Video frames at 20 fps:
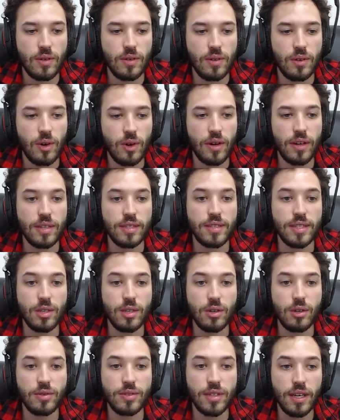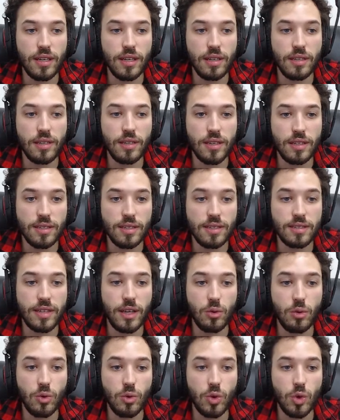Olha, então eu tenho, eh,
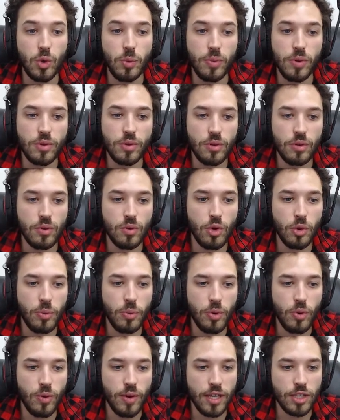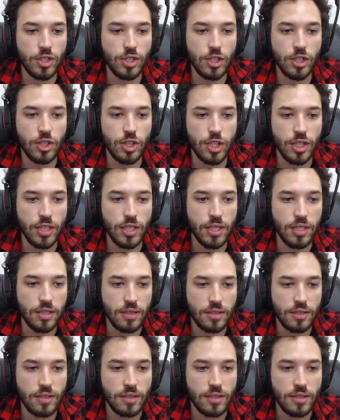tenho um grupo, eu tô num grupo com a Argentina.